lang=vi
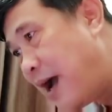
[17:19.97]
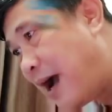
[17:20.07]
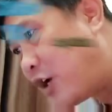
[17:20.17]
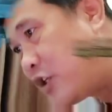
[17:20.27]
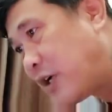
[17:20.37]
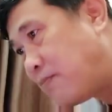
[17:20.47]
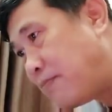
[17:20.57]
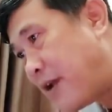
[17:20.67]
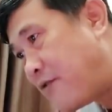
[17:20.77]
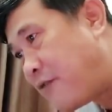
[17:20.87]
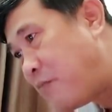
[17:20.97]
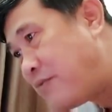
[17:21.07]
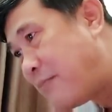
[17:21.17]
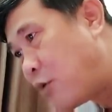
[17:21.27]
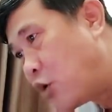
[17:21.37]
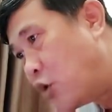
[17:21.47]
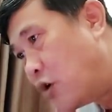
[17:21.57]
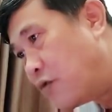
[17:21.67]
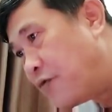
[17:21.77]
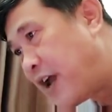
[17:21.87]
Anh nói xong bèn phóng ra một
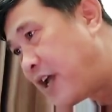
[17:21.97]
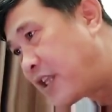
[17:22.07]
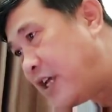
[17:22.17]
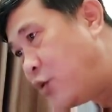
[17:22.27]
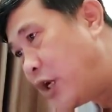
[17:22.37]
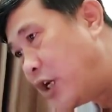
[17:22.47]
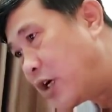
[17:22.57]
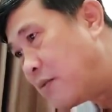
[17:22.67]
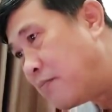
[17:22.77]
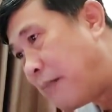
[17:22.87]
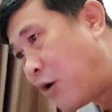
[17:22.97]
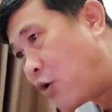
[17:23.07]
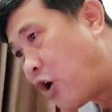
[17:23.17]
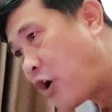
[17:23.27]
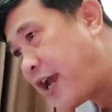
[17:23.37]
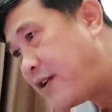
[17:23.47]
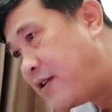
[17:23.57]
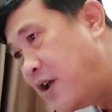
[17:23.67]
luồng phệ thiên huyền lực màu đỏ đen